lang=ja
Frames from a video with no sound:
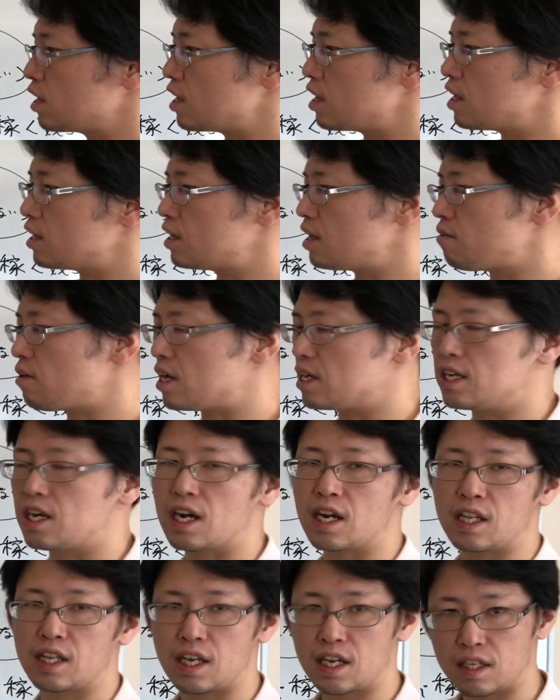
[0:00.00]
れではい
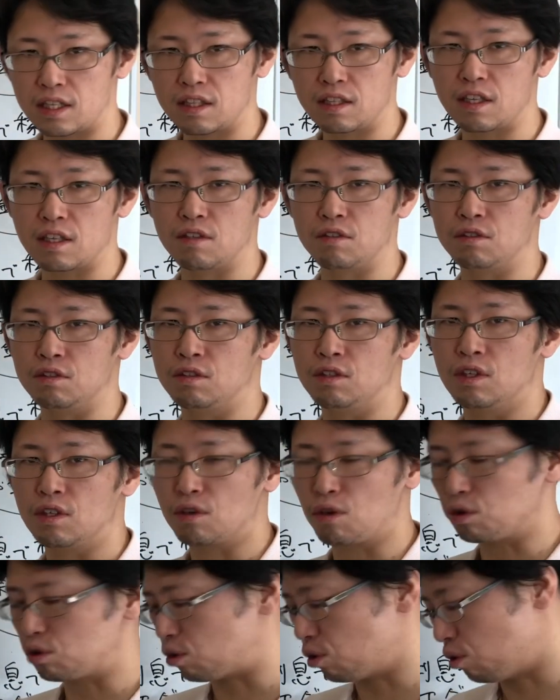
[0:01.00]
られないっていう
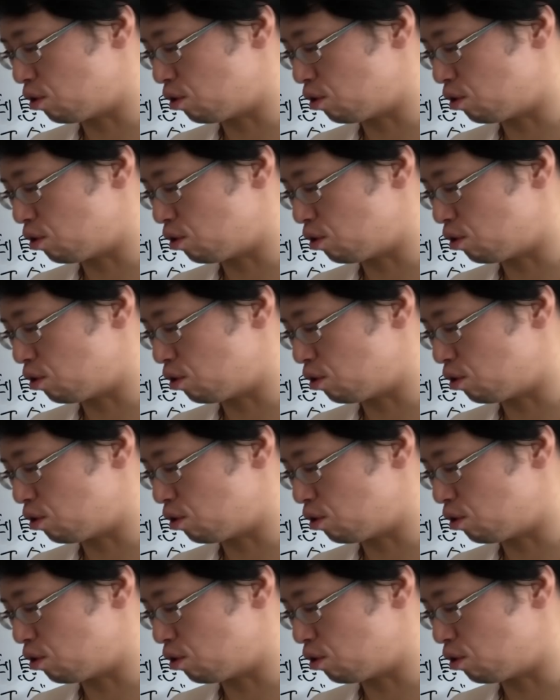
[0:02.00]
こと